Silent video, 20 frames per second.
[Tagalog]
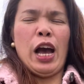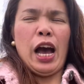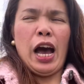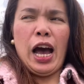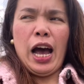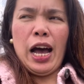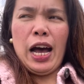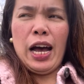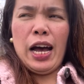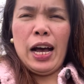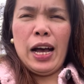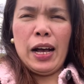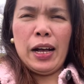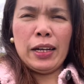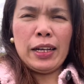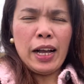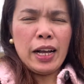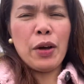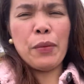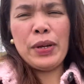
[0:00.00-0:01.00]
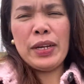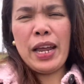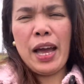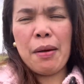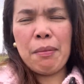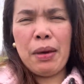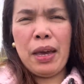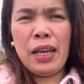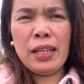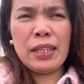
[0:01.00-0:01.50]
Uh, ang gagawin
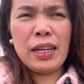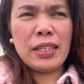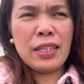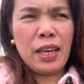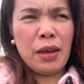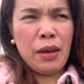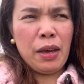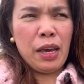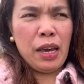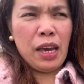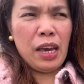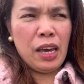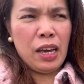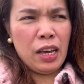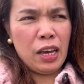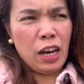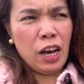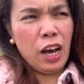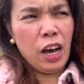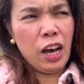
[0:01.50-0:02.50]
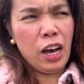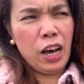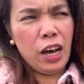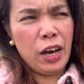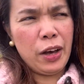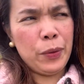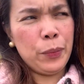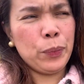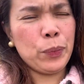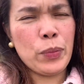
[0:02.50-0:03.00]
namin kasi
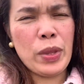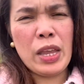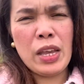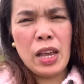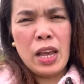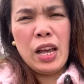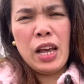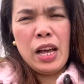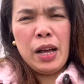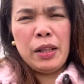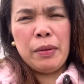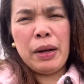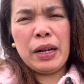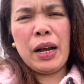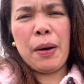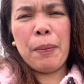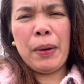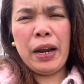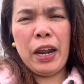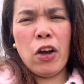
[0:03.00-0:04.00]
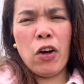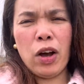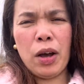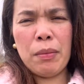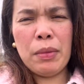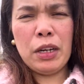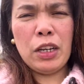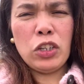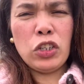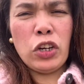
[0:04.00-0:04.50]
uh, Magkapareho
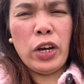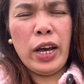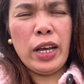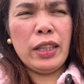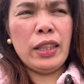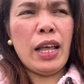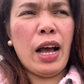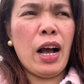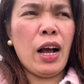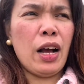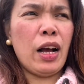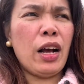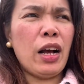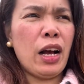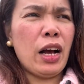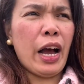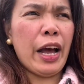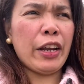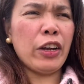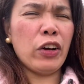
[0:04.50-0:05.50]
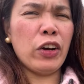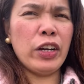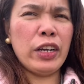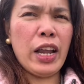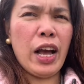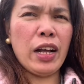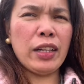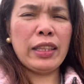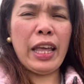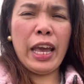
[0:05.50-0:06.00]
kami ni Joed ng, ano,
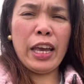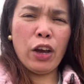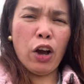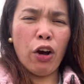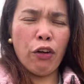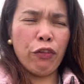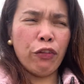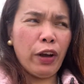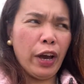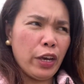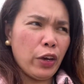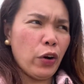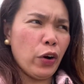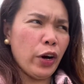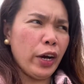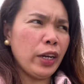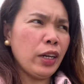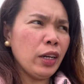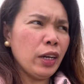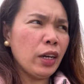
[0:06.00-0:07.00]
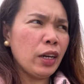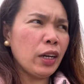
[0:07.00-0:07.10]
ng day off ngayon.